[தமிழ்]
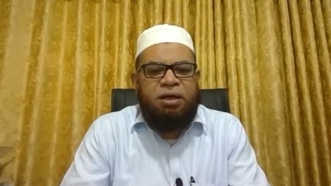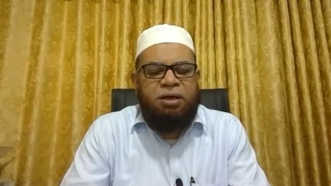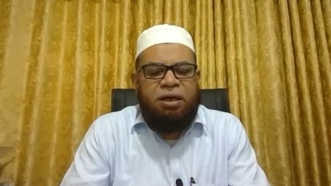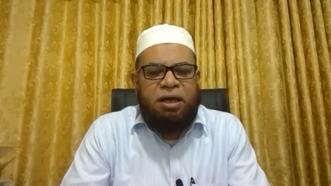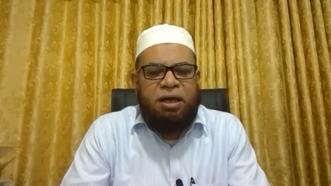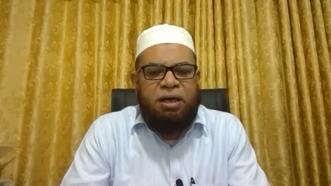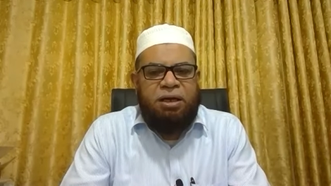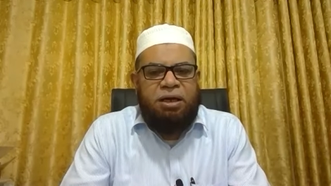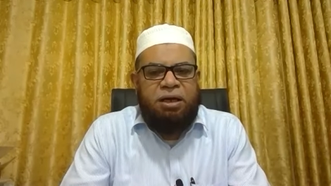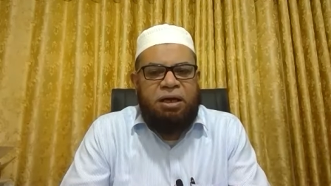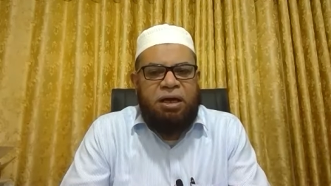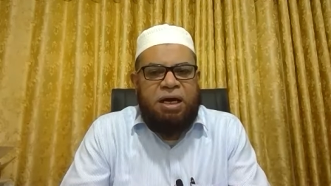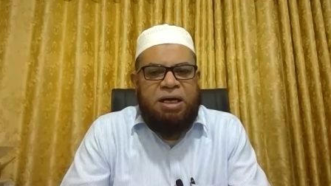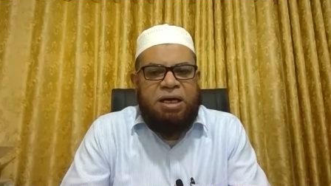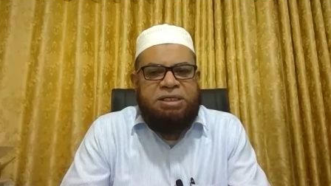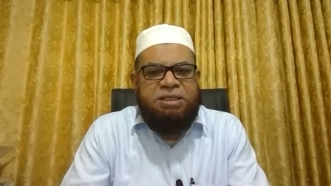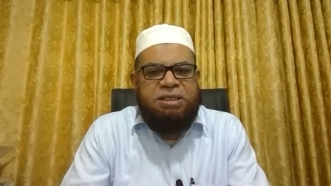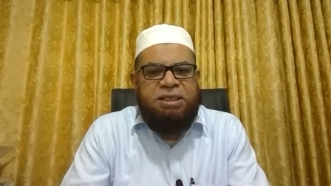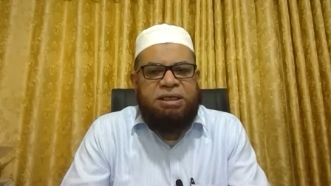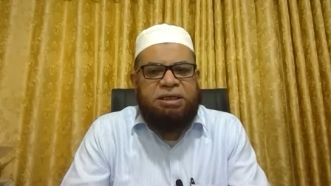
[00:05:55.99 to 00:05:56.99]
நாங்கள்
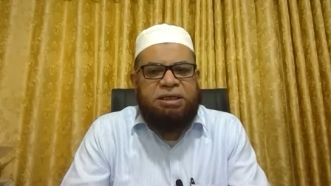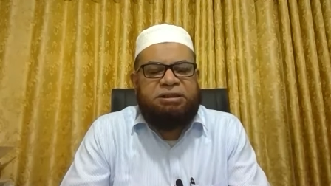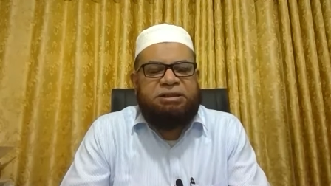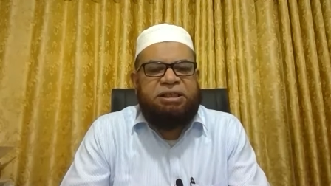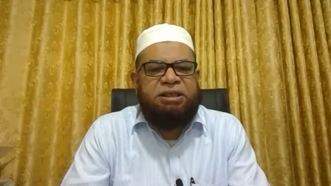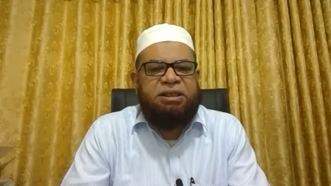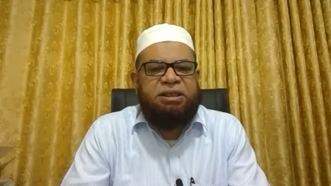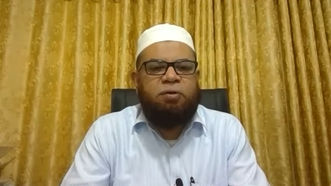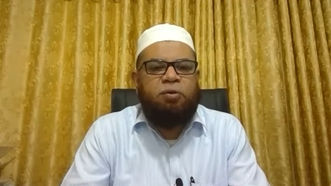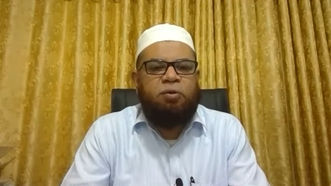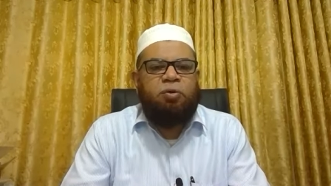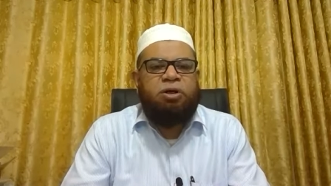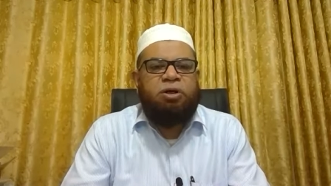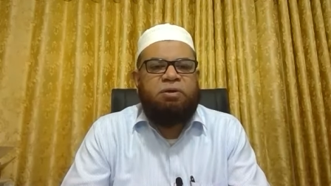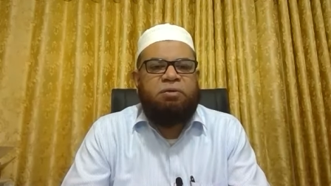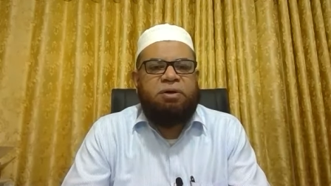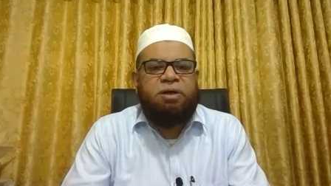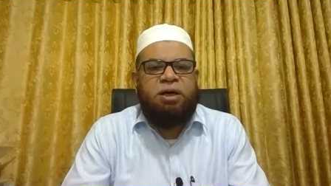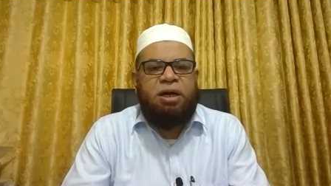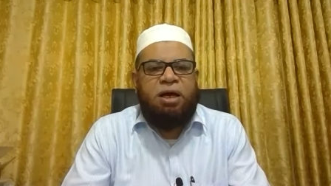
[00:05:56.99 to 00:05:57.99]
அசில்
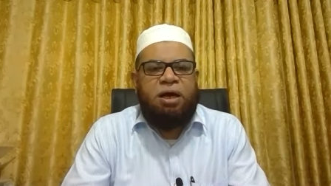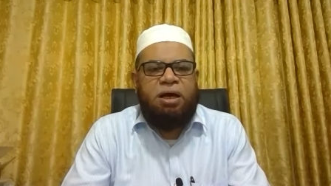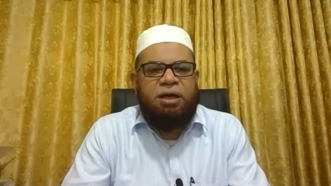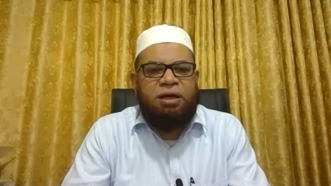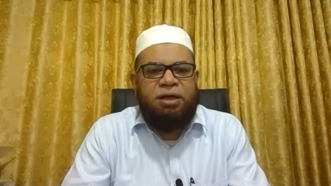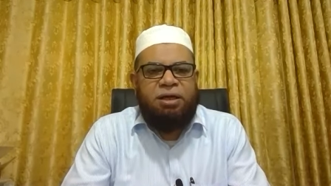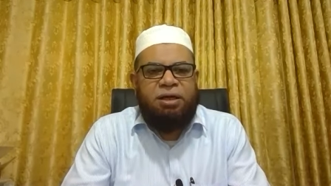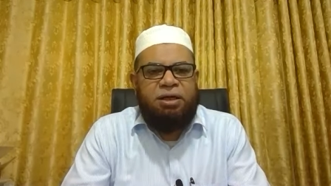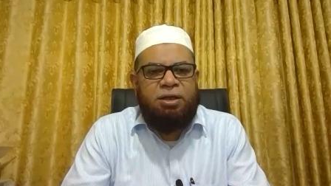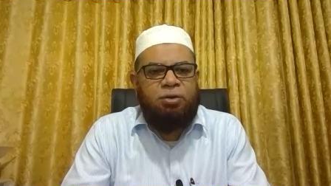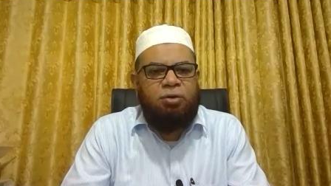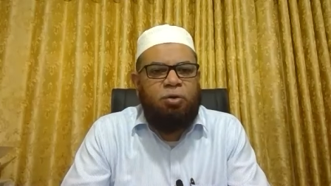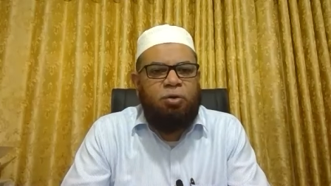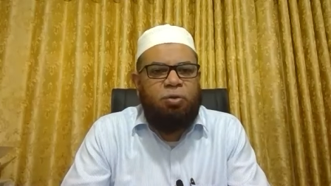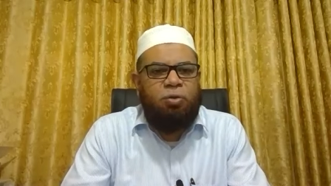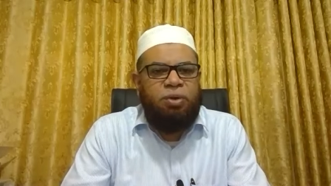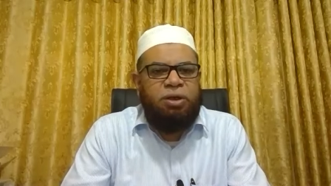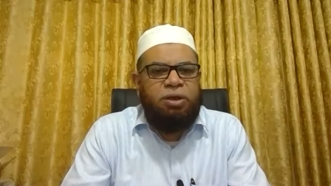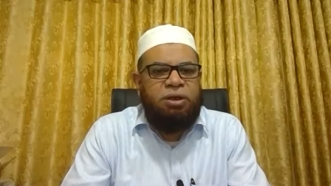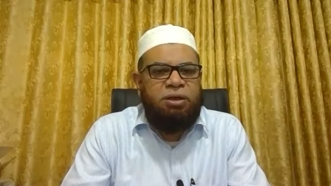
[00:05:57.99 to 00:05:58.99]
செய்யக்கூடியவர்களாக
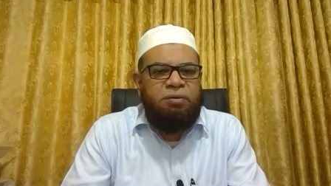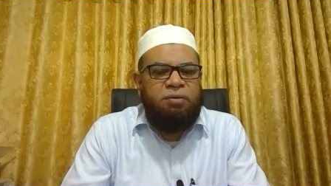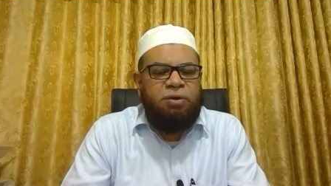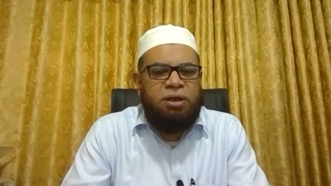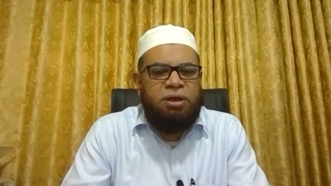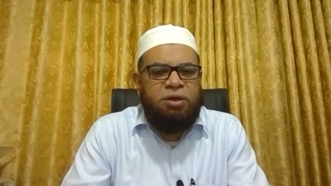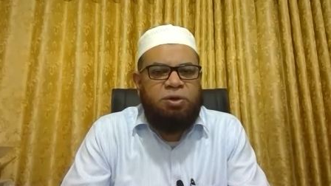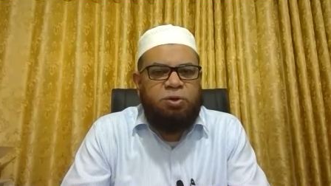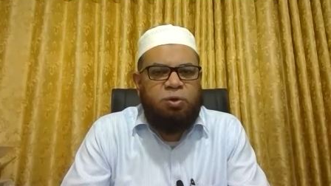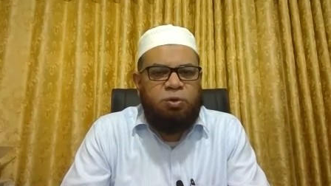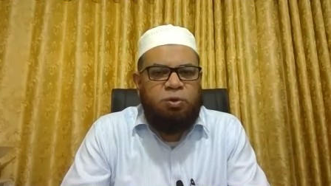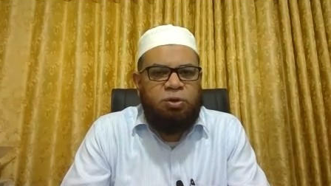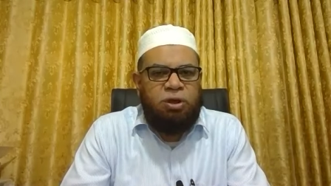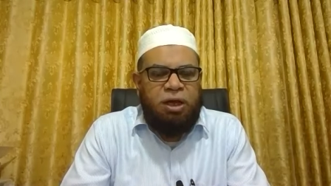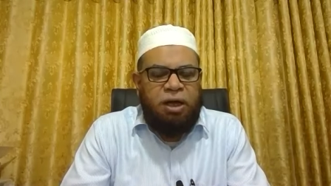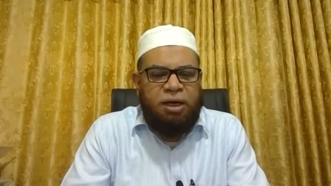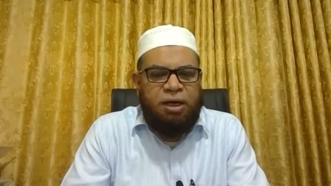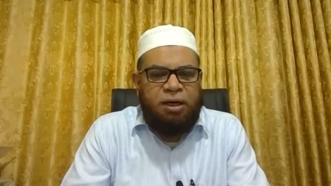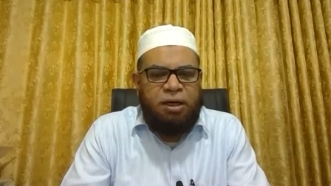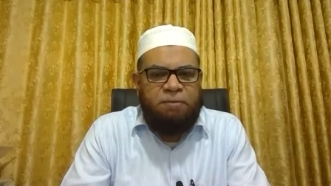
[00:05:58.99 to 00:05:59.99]
இருந்தோம் என்று அவர்கள்
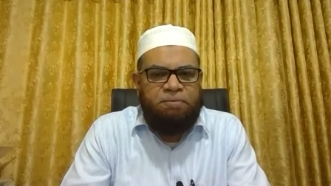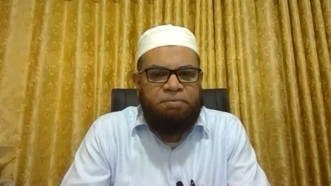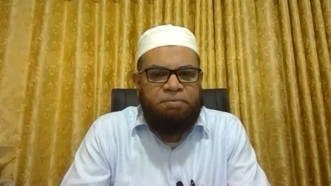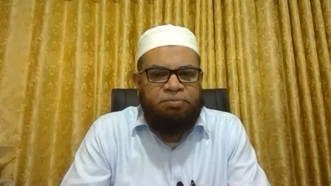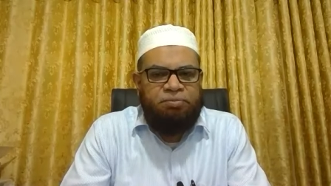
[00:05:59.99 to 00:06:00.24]
சொல்கிறார்கள்